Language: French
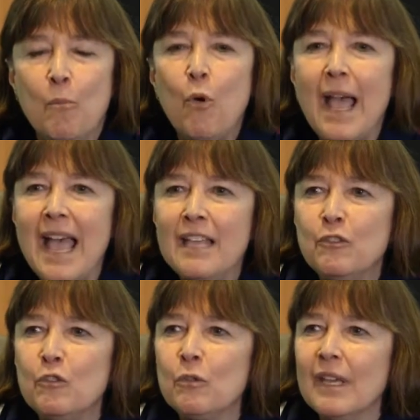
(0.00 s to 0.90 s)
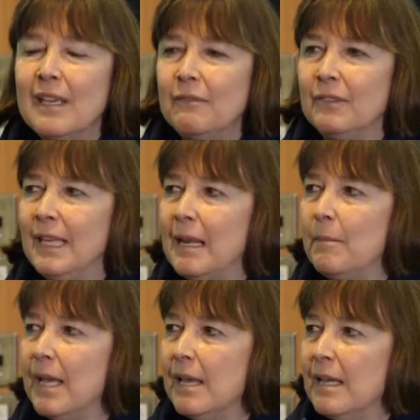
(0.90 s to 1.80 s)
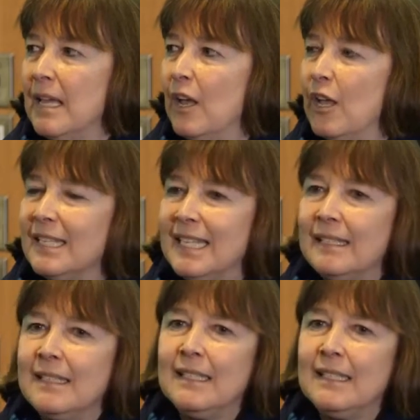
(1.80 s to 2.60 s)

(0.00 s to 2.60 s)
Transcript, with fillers: pour assurer finalement cette